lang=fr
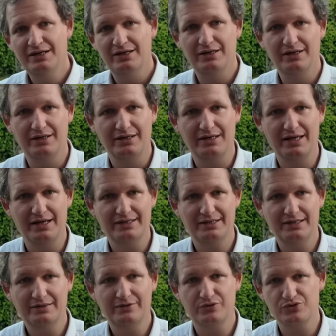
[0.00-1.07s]
euh, il y a
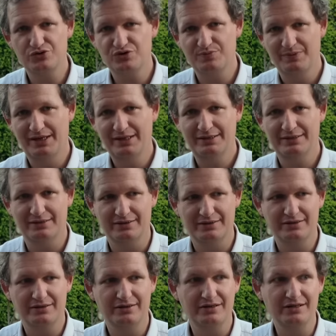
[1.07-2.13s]
quelques semaines
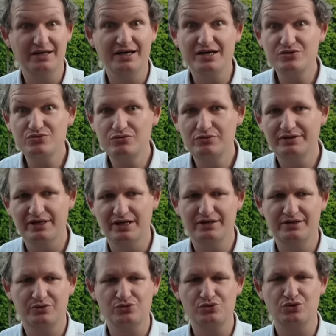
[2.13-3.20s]
euh, les résultats
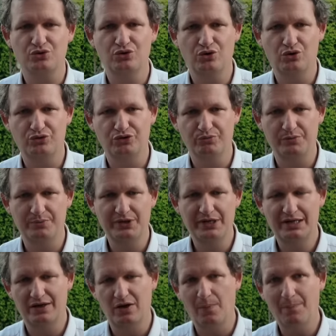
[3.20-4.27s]
des constructeurs
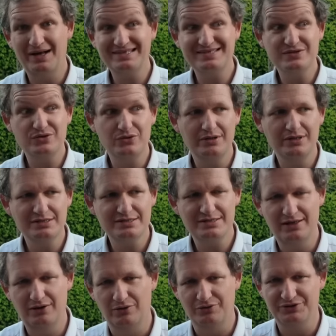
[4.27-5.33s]
automobiles et en particulier
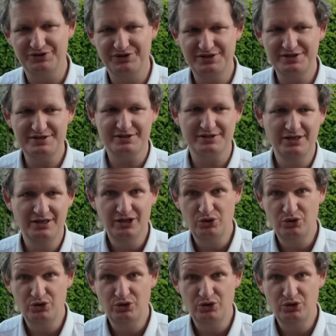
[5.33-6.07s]
Stellantis,